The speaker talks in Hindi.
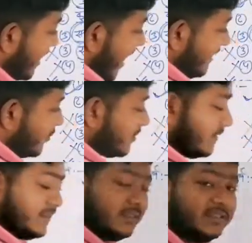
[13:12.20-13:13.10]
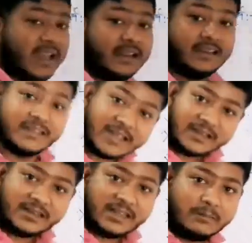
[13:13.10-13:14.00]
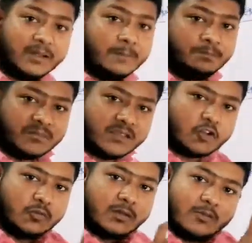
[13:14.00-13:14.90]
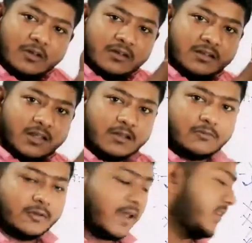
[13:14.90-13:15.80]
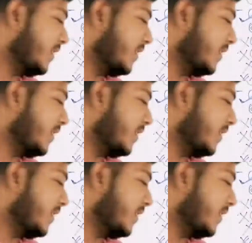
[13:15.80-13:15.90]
होता है चुटवा दे दिया है निगेटिव इसको भी हम लोग उड़ा